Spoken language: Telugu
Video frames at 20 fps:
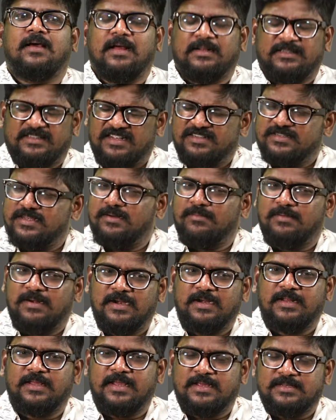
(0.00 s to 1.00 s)
అత్యాచారం
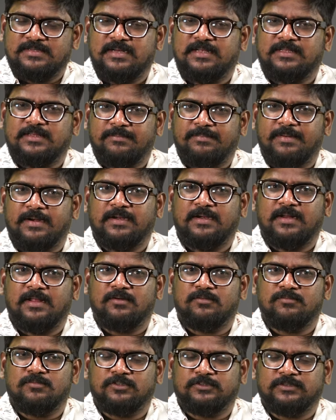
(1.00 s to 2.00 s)
లాంటి కేసులు అయితే
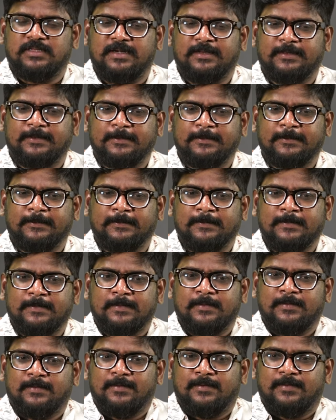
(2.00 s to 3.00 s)
పెట్టారు మొత్తానికి
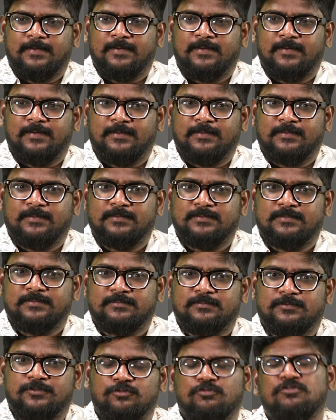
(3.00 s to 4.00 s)

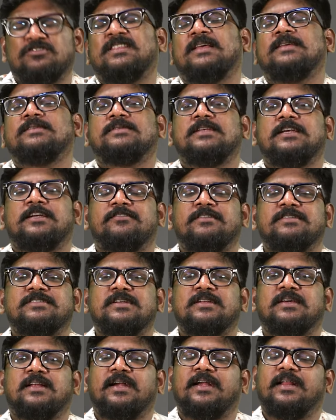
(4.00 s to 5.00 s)
చూస్తే
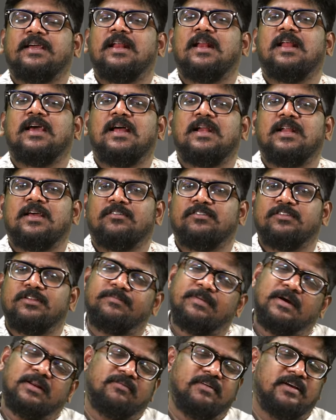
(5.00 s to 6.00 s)
సిచ్యువేషన్ క్రిటికల్గానే ఉంది
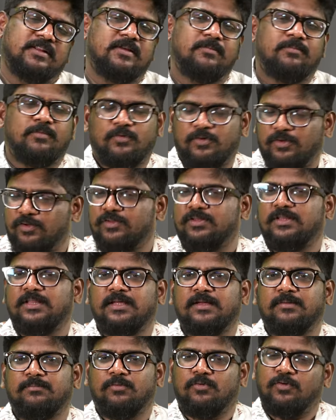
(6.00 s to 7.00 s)
పరువు అయితే
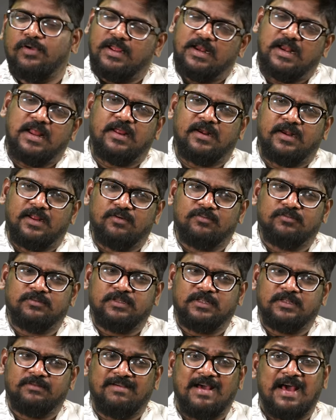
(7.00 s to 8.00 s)
పోయుద్ది పోయేలానే
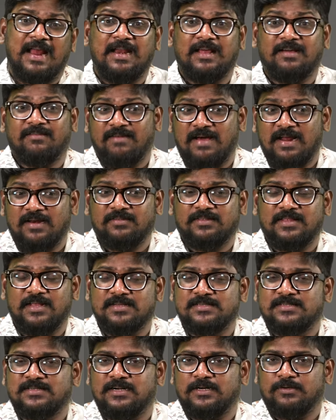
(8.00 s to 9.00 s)
ఉంది వాళ్ళకు వాళ్ళు
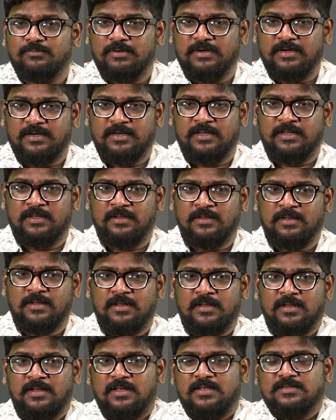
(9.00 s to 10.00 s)
తెలిసినటువంటి
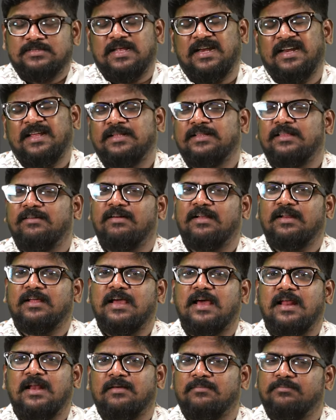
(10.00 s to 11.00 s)
సన్నిహిత
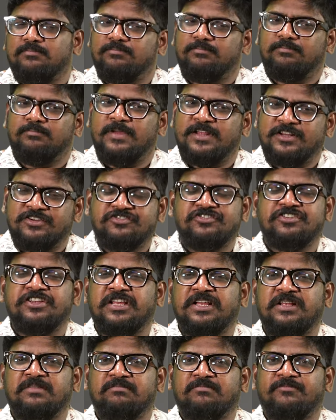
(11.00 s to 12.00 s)
వర్గాల మించి
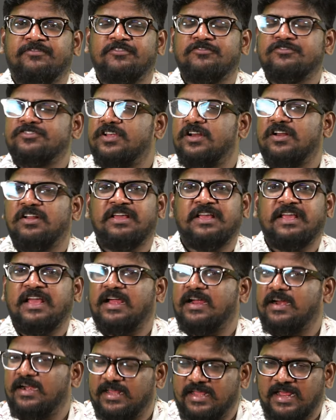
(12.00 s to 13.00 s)
ఫ్యూచర్లో
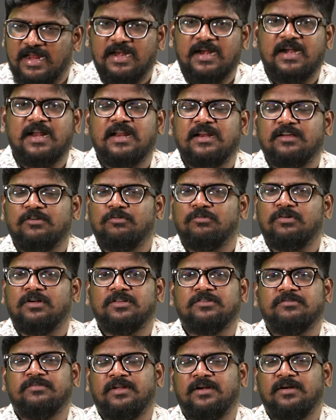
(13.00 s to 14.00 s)
ఇంకెక్కడికి వెళ్ళడానికి
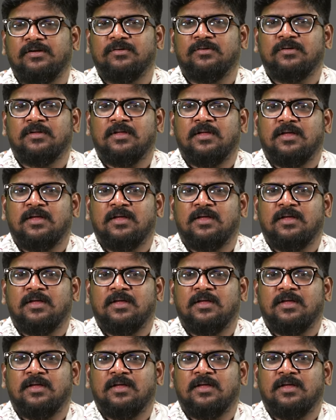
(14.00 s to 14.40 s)
ఉండదు వీళ్ళు